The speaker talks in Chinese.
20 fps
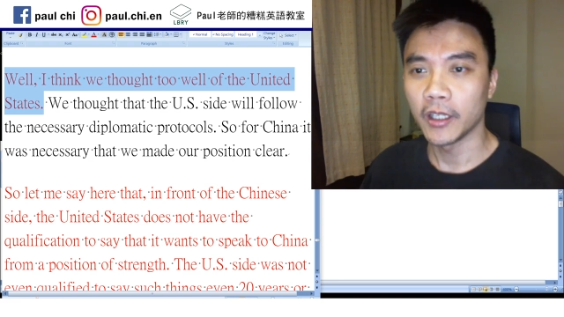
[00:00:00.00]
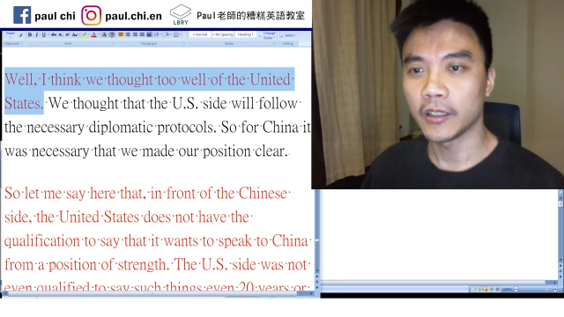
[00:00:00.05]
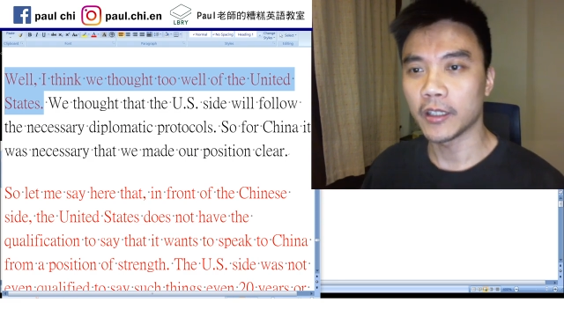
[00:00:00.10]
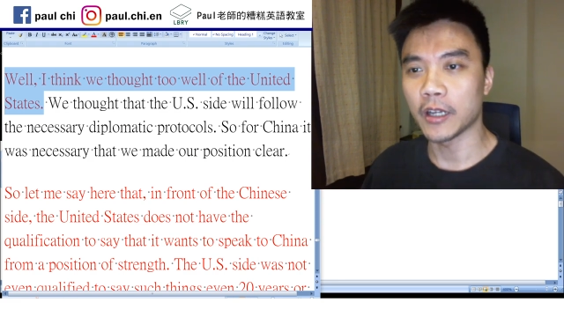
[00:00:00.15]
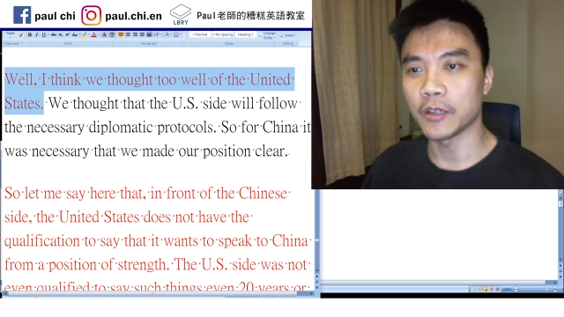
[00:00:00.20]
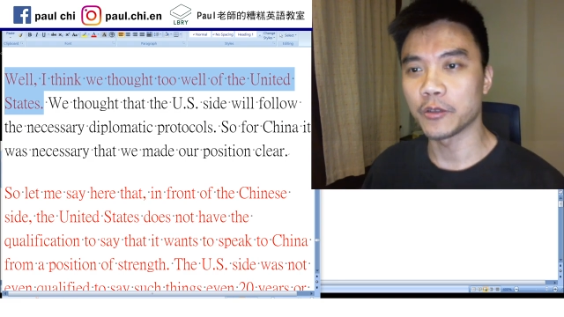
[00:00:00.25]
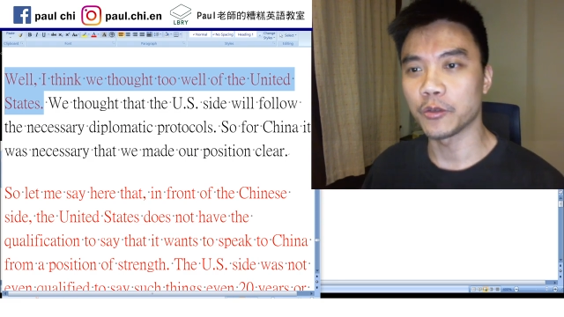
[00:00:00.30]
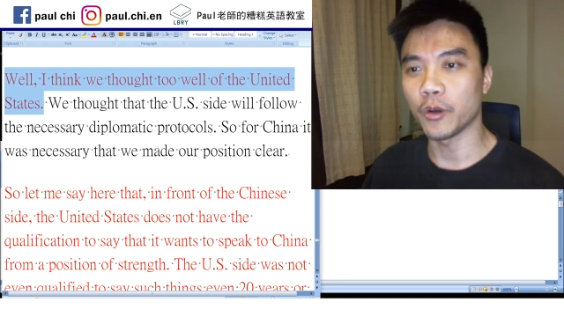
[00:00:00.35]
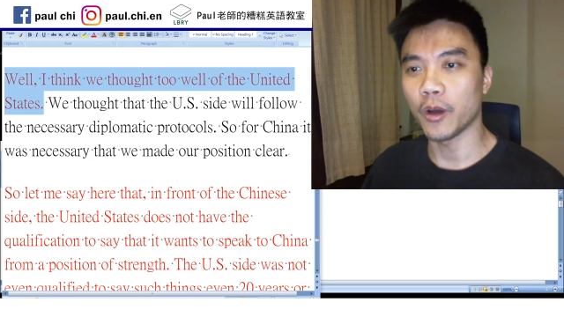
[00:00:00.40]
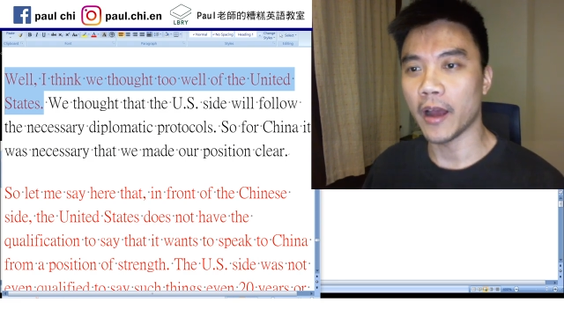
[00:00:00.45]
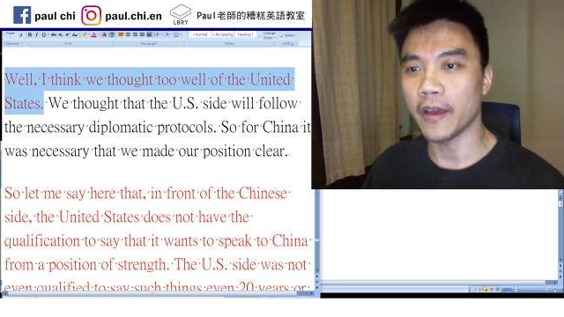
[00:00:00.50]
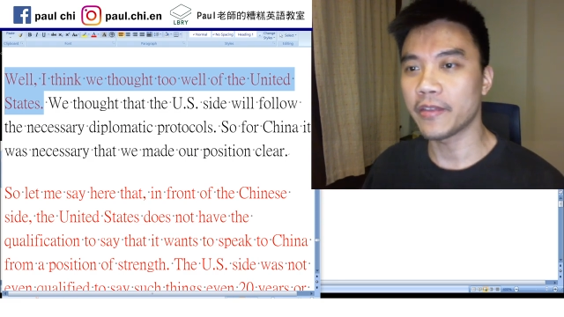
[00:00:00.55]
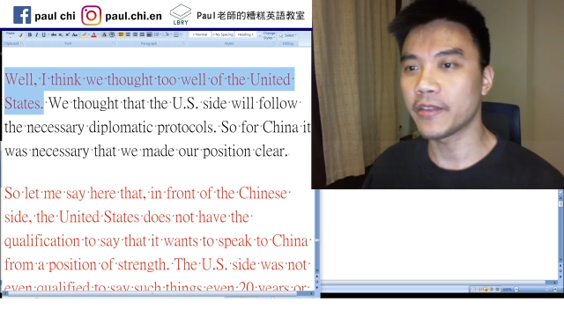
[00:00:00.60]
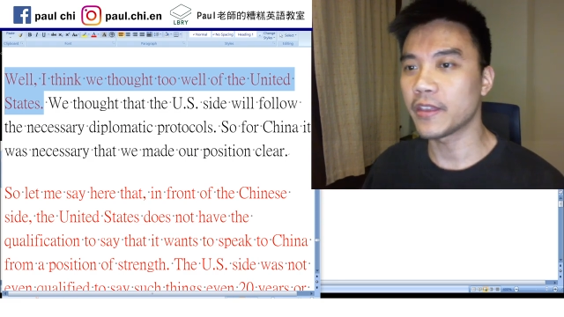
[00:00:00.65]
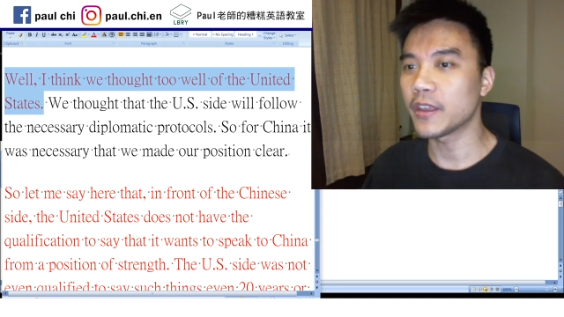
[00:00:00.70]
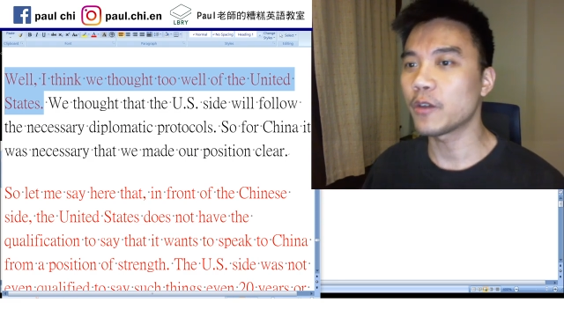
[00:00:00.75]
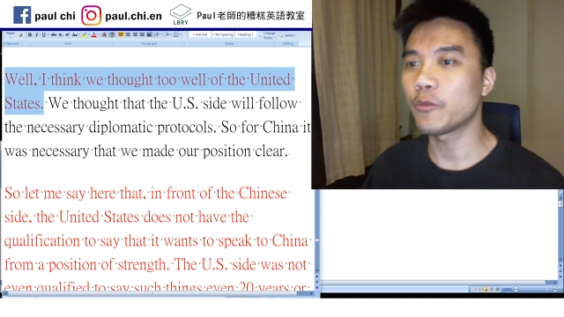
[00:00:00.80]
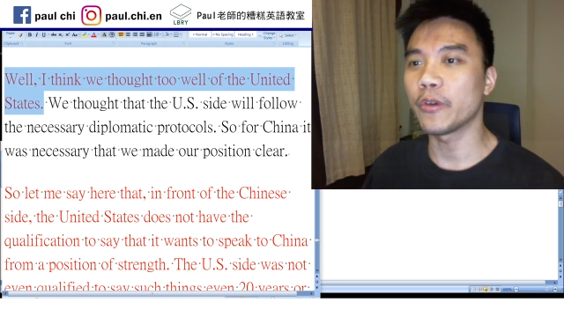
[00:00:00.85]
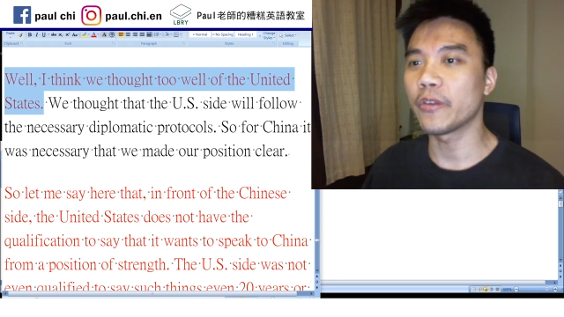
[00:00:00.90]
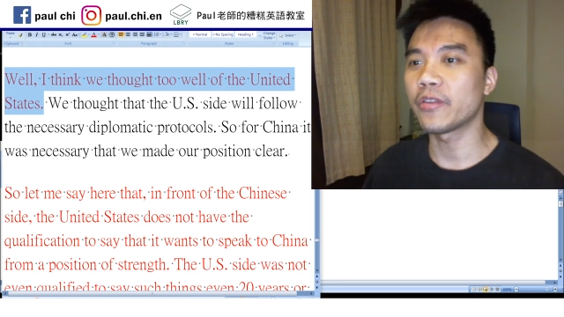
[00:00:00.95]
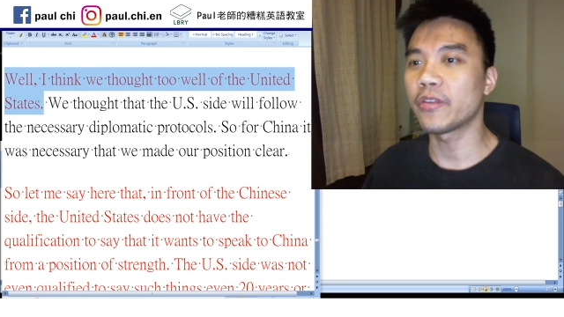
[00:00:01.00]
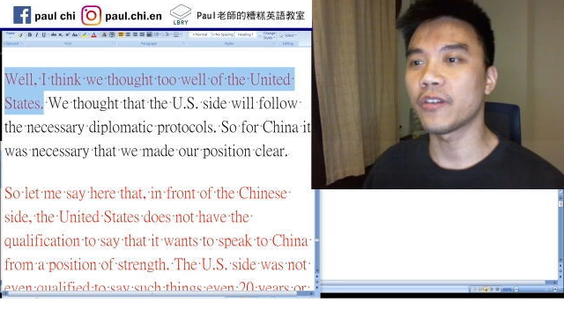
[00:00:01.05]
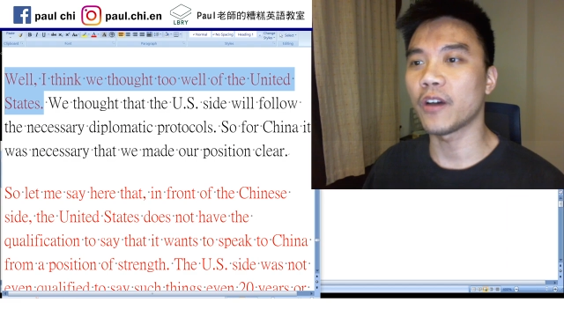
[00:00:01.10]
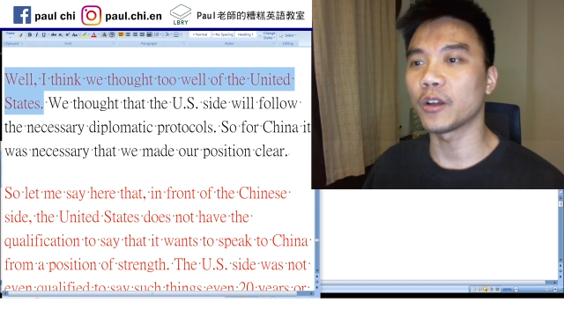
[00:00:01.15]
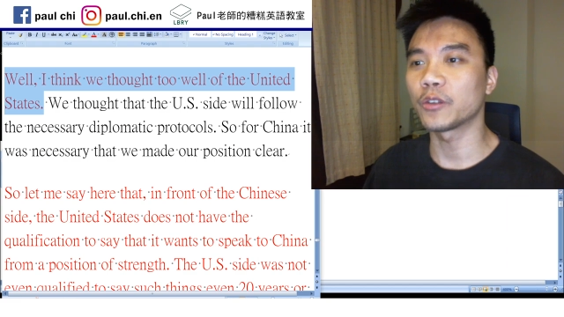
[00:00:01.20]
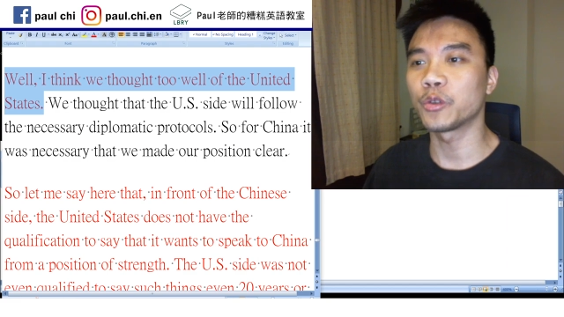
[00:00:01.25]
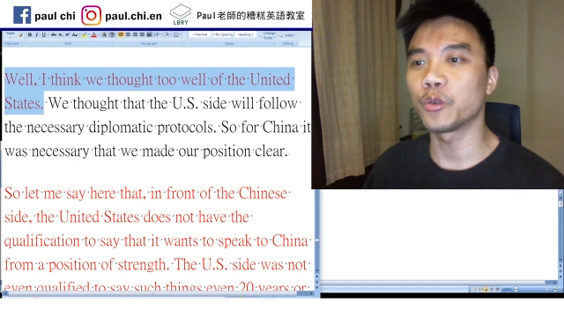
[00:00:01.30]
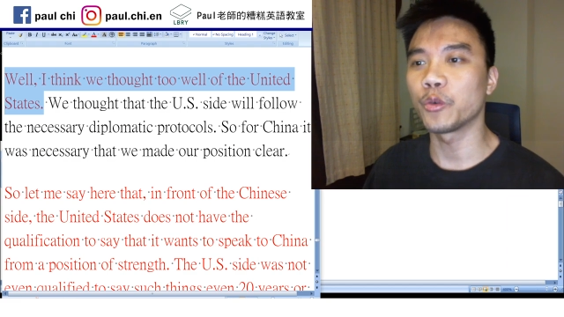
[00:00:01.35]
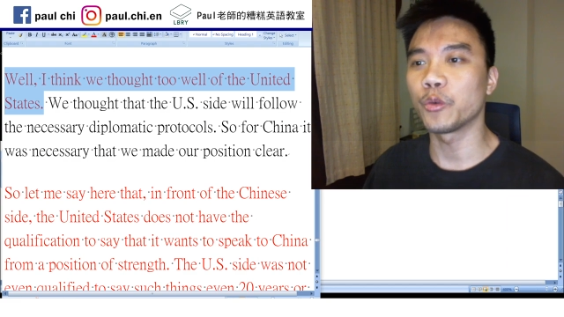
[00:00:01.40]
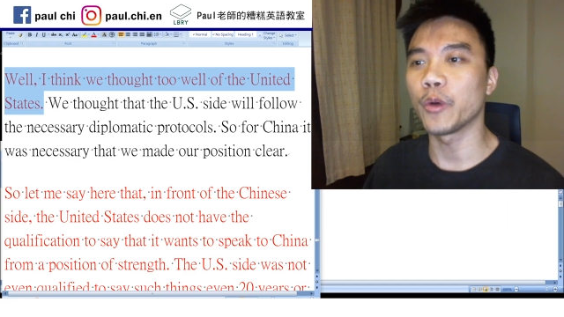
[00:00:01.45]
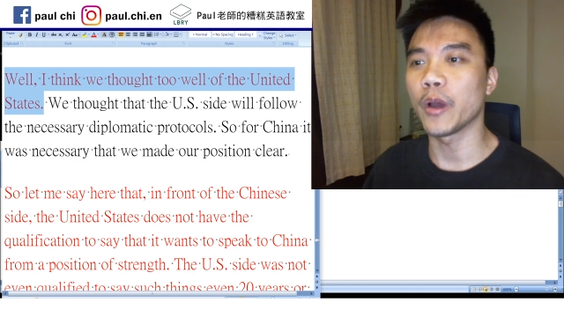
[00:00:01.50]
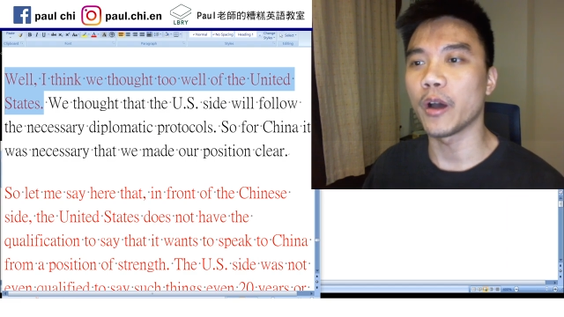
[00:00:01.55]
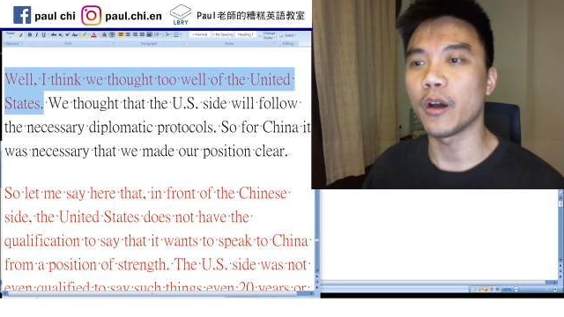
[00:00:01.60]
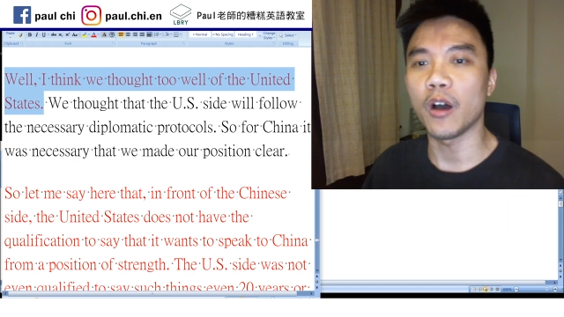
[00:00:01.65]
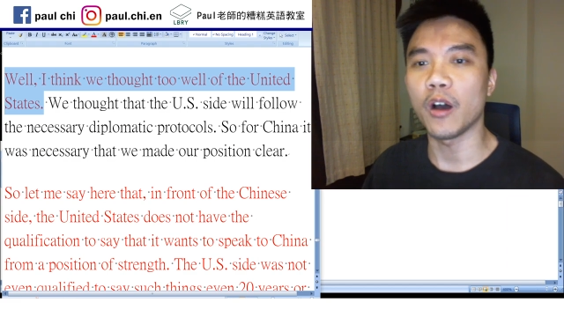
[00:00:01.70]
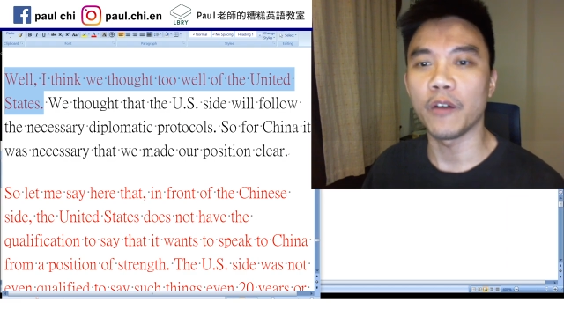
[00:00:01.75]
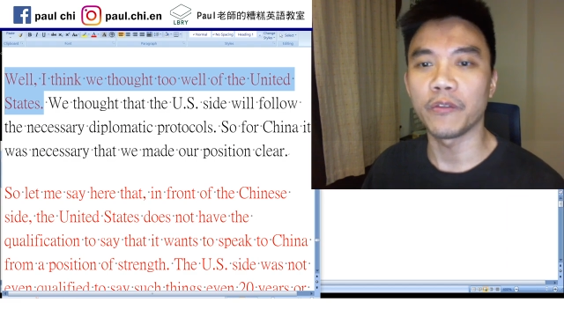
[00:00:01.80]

他说：“I think we thought too well